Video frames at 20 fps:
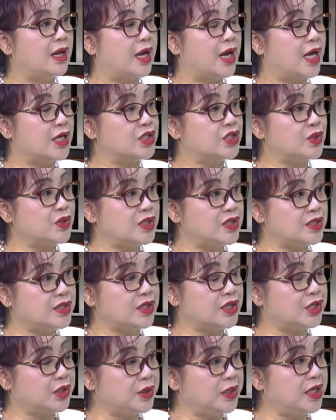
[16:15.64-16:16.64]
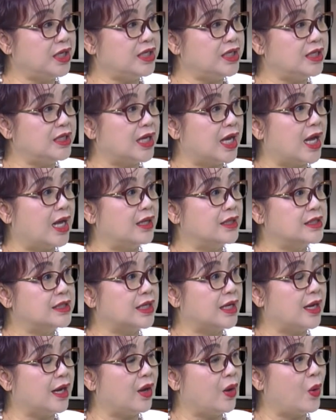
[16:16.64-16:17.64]
啊，Social Security 的这
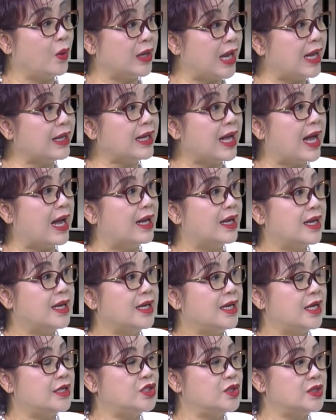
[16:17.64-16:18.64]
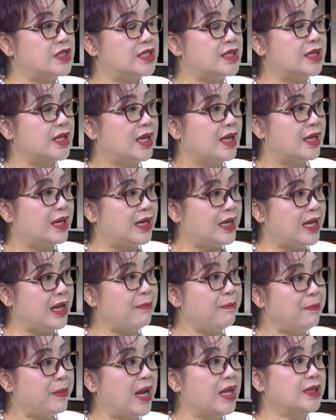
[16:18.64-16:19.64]
个红蓝卡，也就是
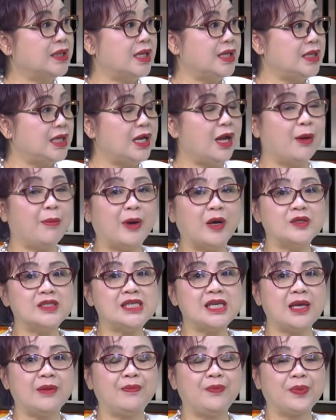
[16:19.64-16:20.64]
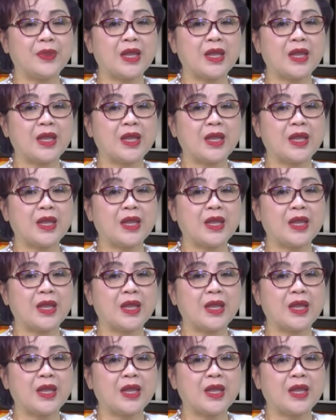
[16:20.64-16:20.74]
联邦的医疗保险，